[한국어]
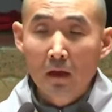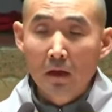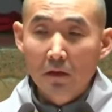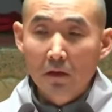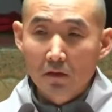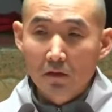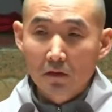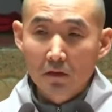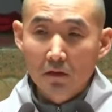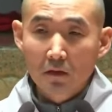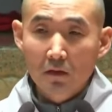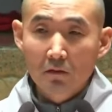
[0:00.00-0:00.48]

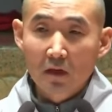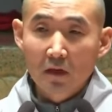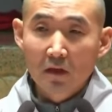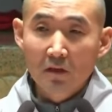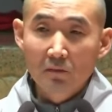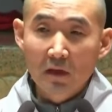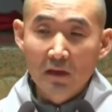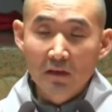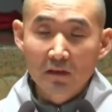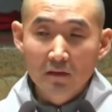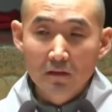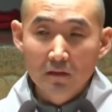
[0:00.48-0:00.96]
이 영화를
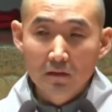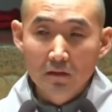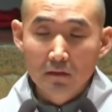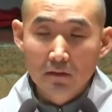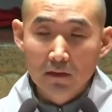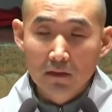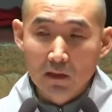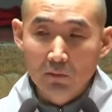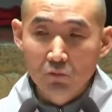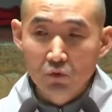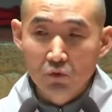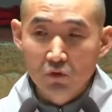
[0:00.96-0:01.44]
만든
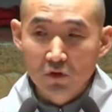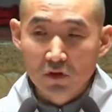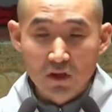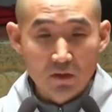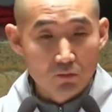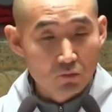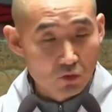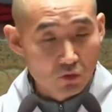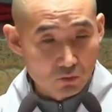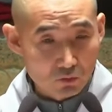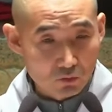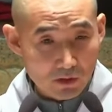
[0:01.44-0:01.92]
감독이
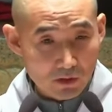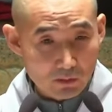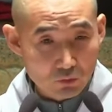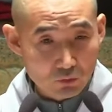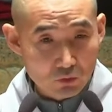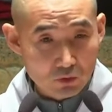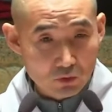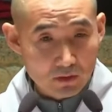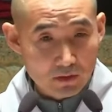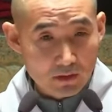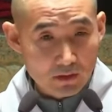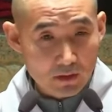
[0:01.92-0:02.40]
김성수
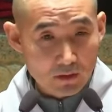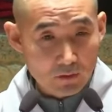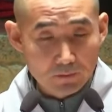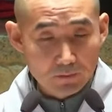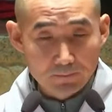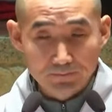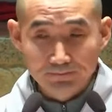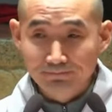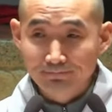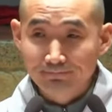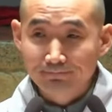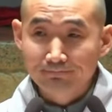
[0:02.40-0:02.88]
감독인데요.
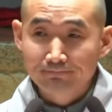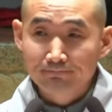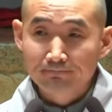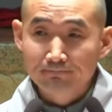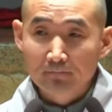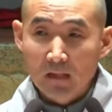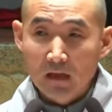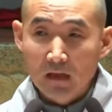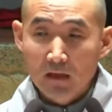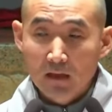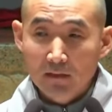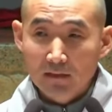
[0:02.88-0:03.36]

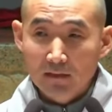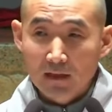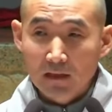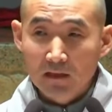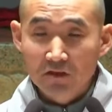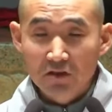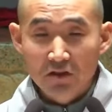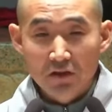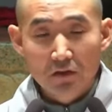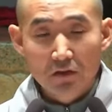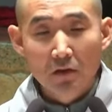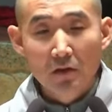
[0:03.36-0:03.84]

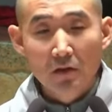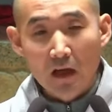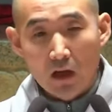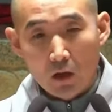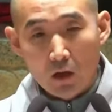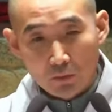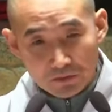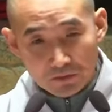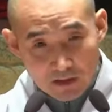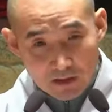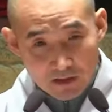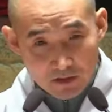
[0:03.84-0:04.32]
당시
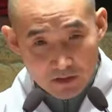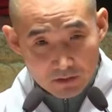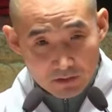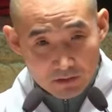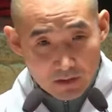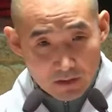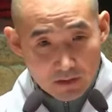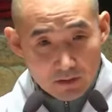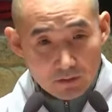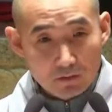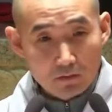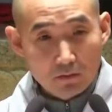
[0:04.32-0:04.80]

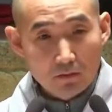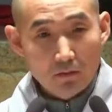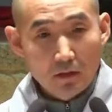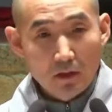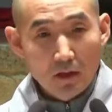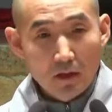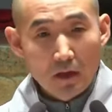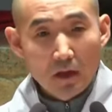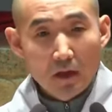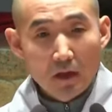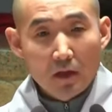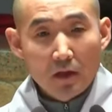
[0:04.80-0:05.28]
19살이었대요.
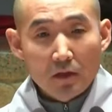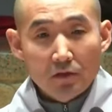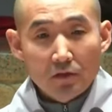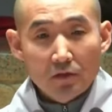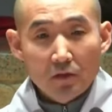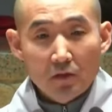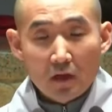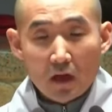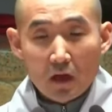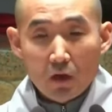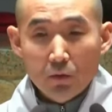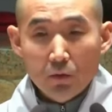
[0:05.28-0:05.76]

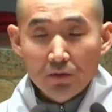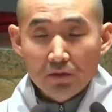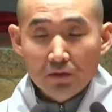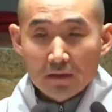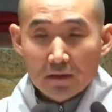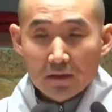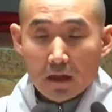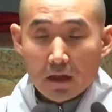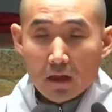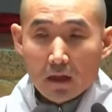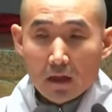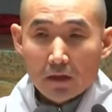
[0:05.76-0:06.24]

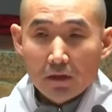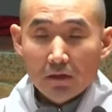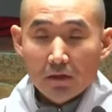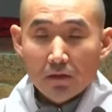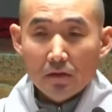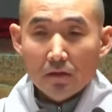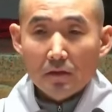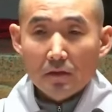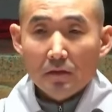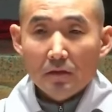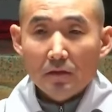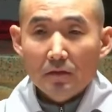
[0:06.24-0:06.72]

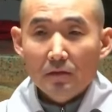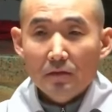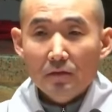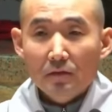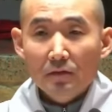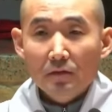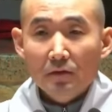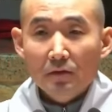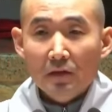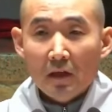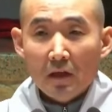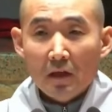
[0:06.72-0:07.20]

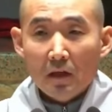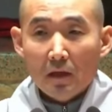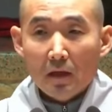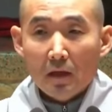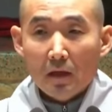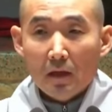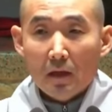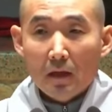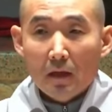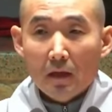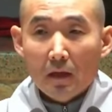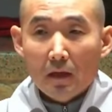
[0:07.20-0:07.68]
19살이었는데
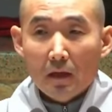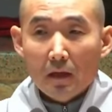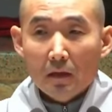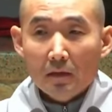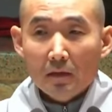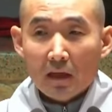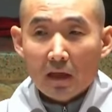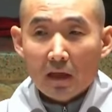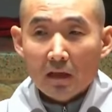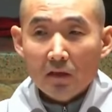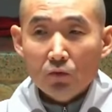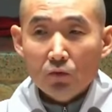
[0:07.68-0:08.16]

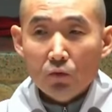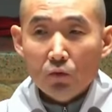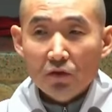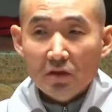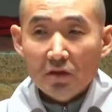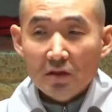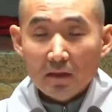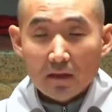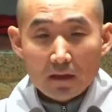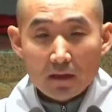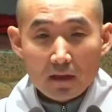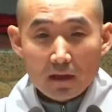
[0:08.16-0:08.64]
사는
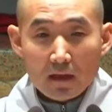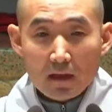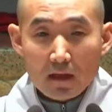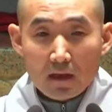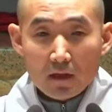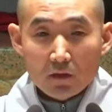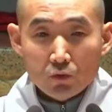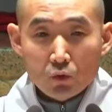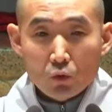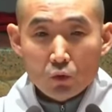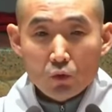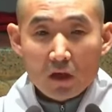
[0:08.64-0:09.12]
곳이
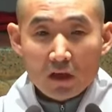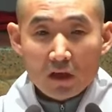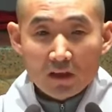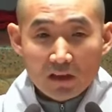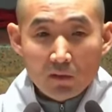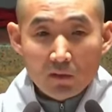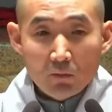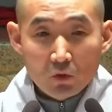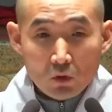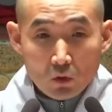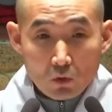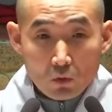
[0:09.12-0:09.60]
서울
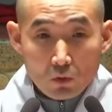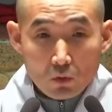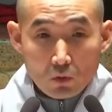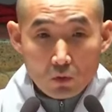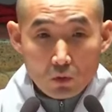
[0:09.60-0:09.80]
한남동. 어,